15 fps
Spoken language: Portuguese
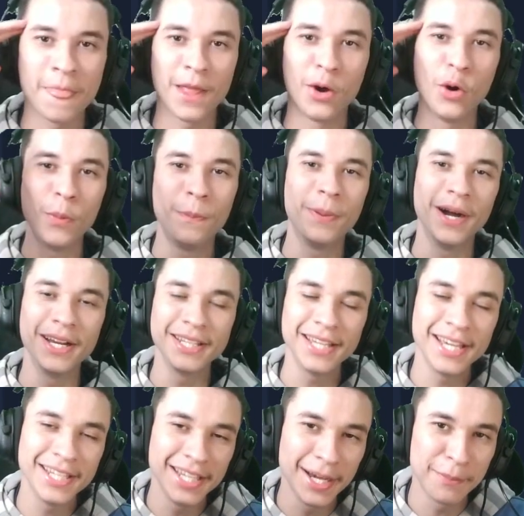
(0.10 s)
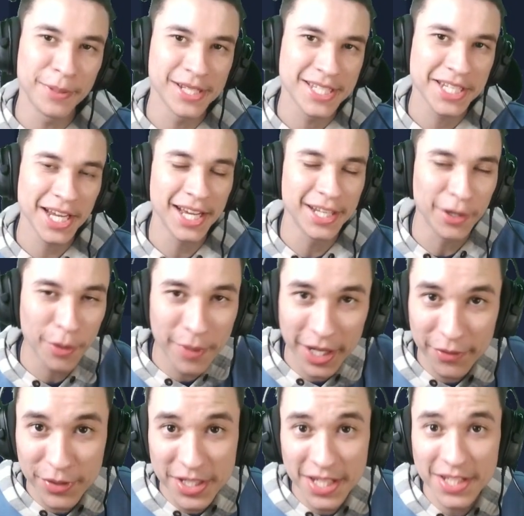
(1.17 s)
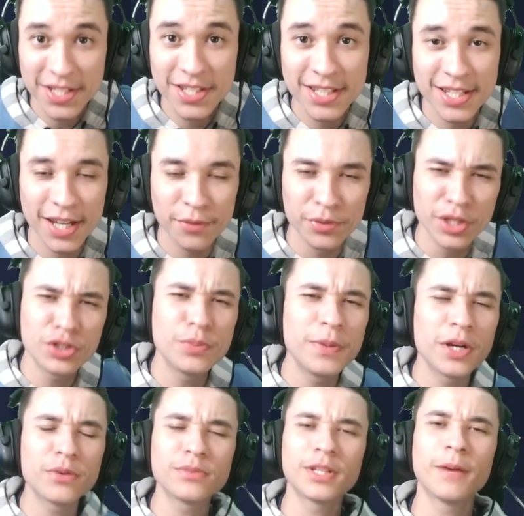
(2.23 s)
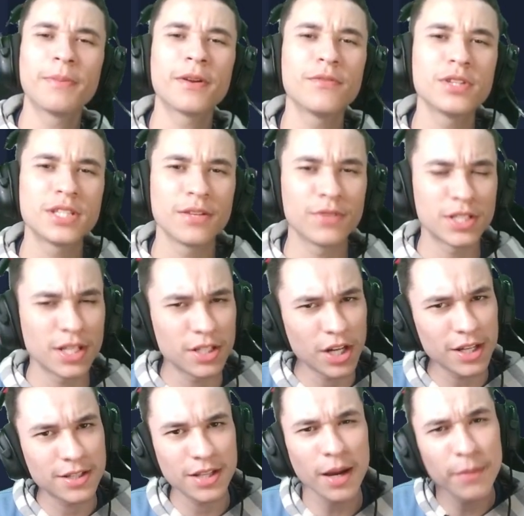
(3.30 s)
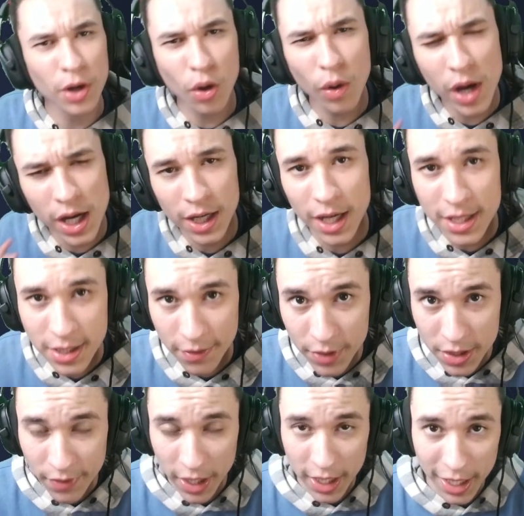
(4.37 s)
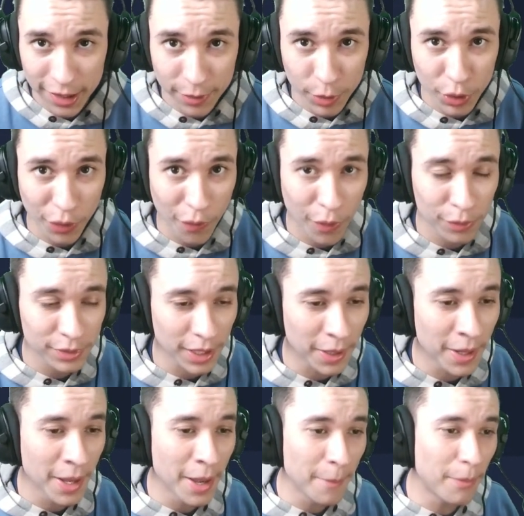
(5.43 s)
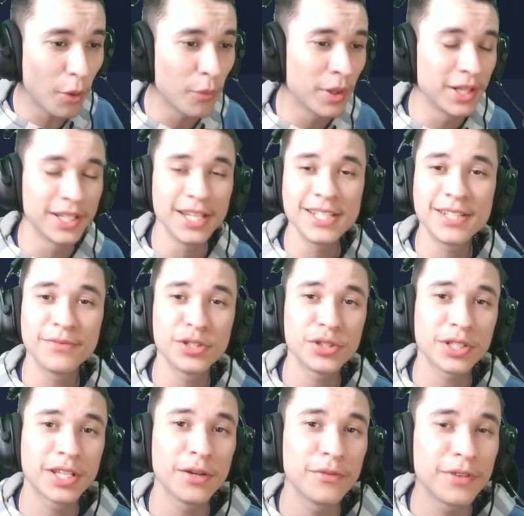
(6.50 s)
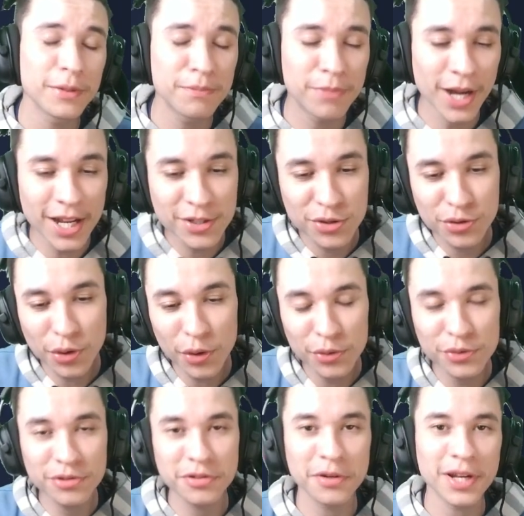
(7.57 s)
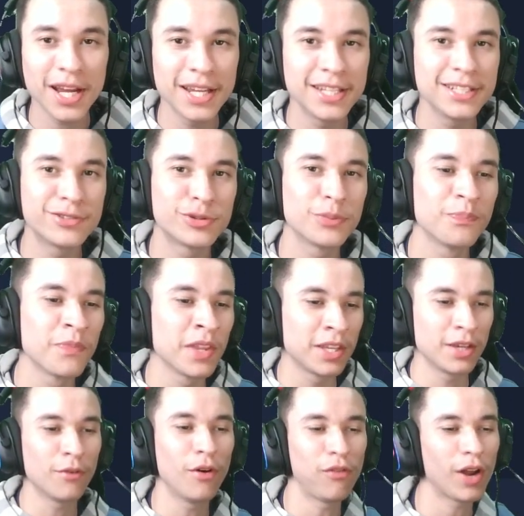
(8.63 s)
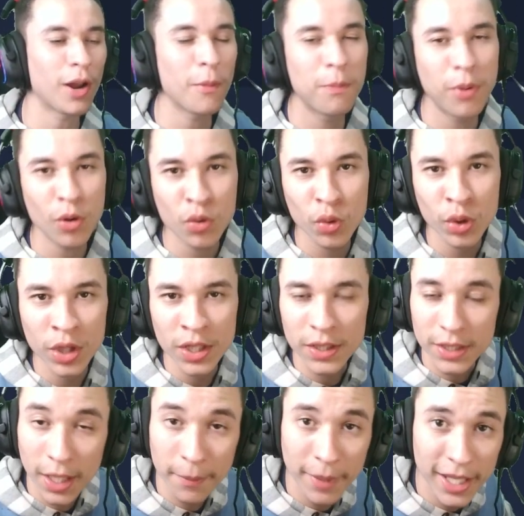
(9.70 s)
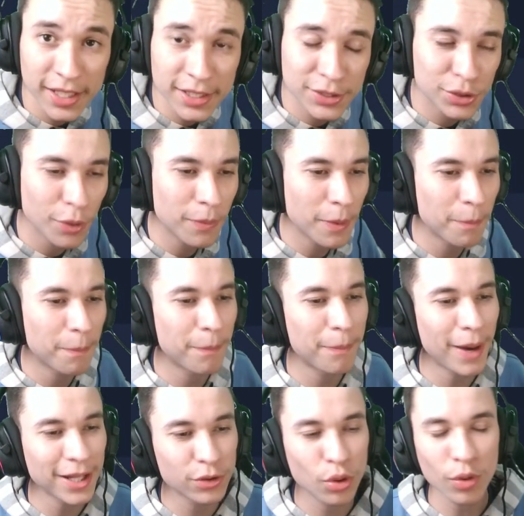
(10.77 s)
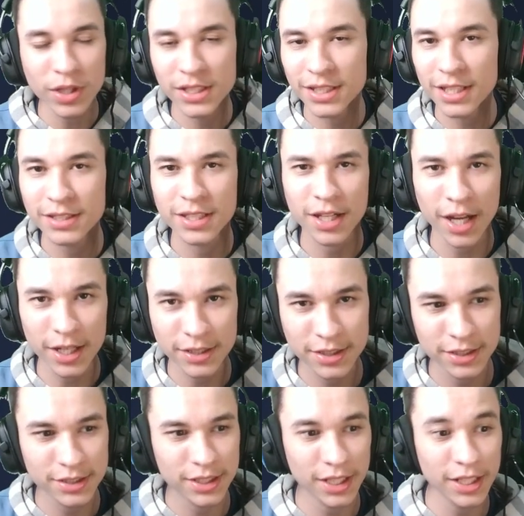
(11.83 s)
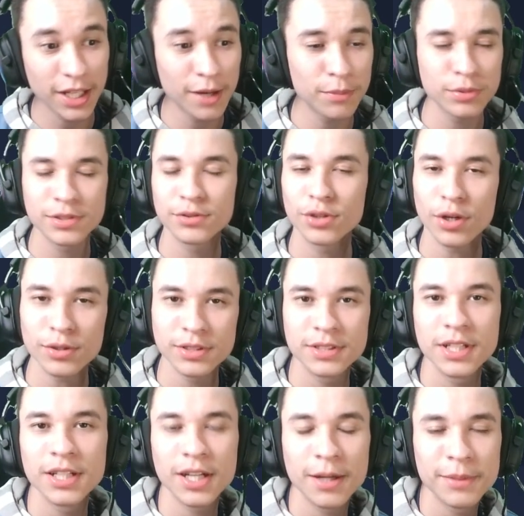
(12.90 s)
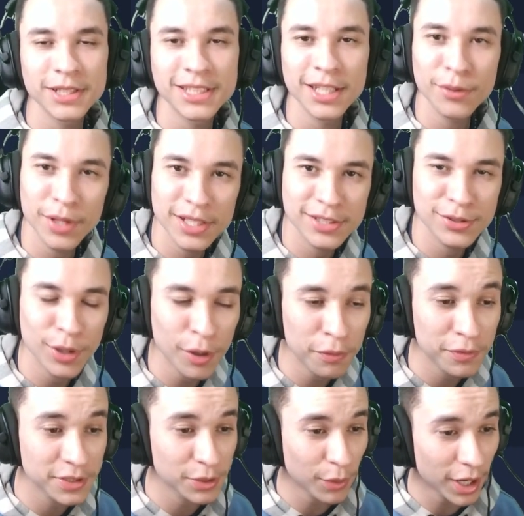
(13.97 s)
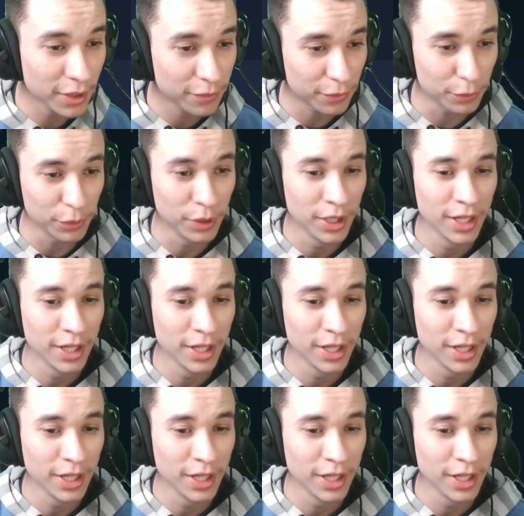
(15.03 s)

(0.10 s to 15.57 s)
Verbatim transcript: Opa, e aí rapaziada, como é que vocês estão? Deixa eu perguntar pra você, você já sabe qual é a classe que você vai criar no Monoconta? Bom, nesse vídeo aqui eu vim pra solucionar isso e eu vou falar um pouco também sobre padrões das classes em ambos os jogos Dankama, sendo eles Dolphus e Wakfu.